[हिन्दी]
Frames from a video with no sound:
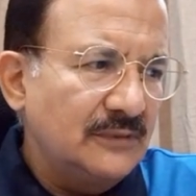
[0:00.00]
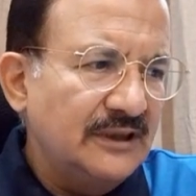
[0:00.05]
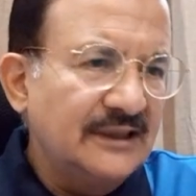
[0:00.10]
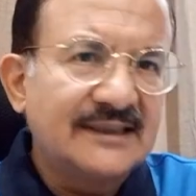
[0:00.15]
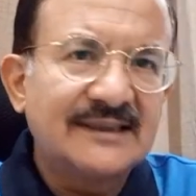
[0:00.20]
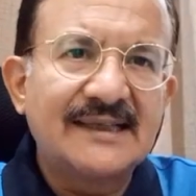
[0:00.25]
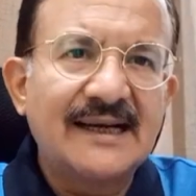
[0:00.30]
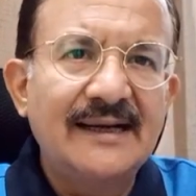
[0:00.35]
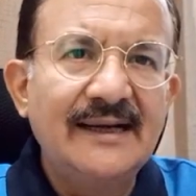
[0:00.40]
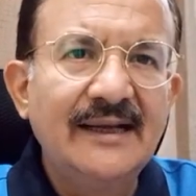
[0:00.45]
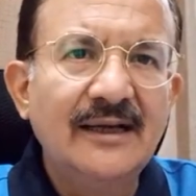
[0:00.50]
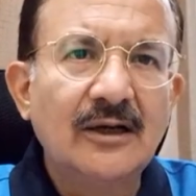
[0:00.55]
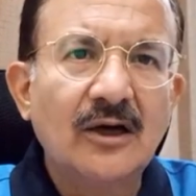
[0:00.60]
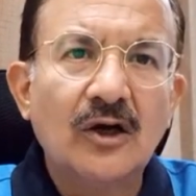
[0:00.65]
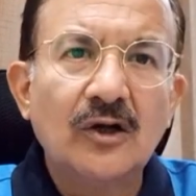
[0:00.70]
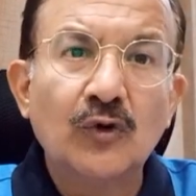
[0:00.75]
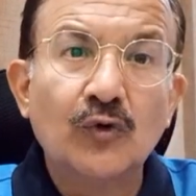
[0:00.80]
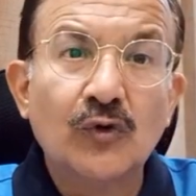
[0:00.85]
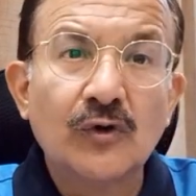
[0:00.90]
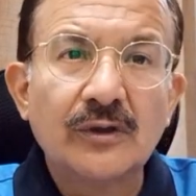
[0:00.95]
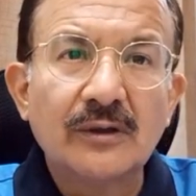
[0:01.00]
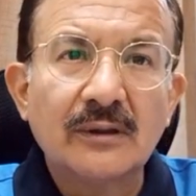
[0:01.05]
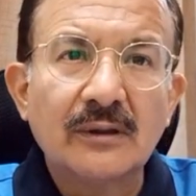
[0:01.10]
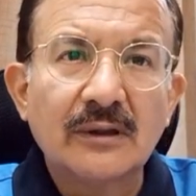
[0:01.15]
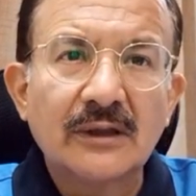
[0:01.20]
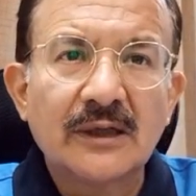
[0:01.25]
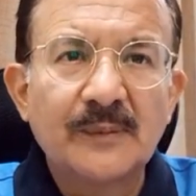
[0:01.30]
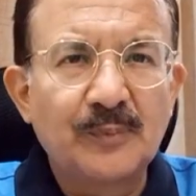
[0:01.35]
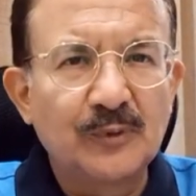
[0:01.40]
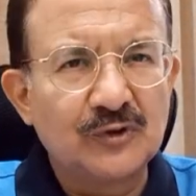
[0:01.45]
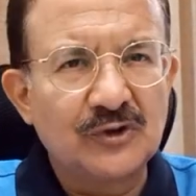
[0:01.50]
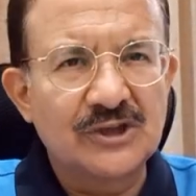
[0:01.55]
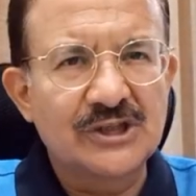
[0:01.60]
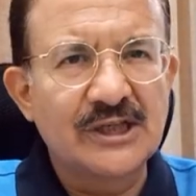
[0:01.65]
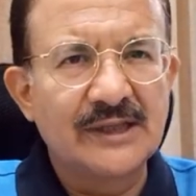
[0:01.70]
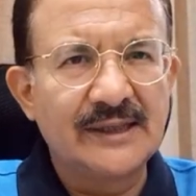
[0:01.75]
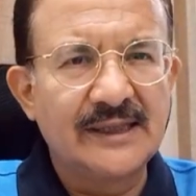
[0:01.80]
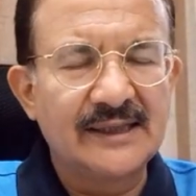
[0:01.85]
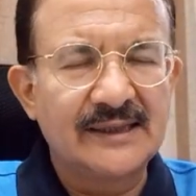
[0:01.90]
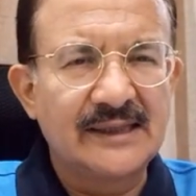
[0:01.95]
स्टैंडिंग अलोन की पोजीशन
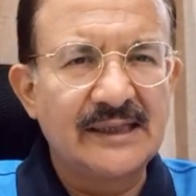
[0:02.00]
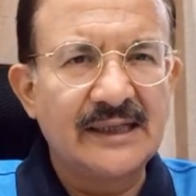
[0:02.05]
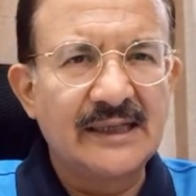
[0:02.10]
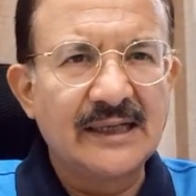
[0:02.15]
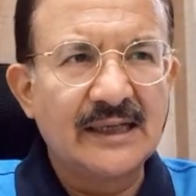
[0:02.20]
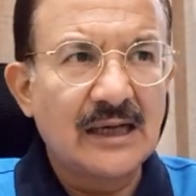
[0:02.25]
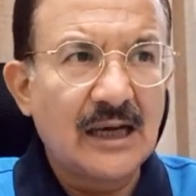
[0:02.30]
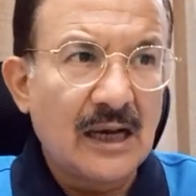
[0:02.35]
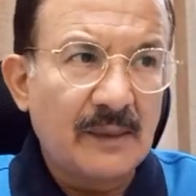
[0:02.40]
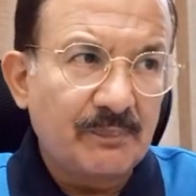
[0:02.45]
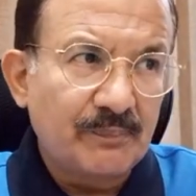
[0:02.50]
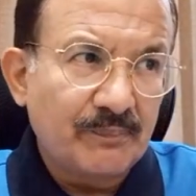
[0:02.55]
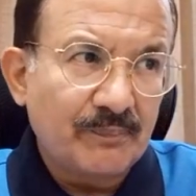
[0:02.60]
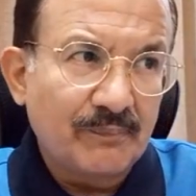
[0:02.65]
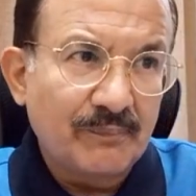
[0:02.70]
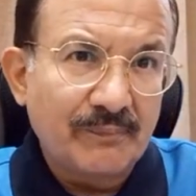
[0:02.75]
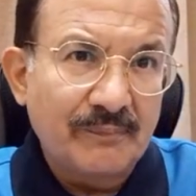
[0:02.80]
देती है आप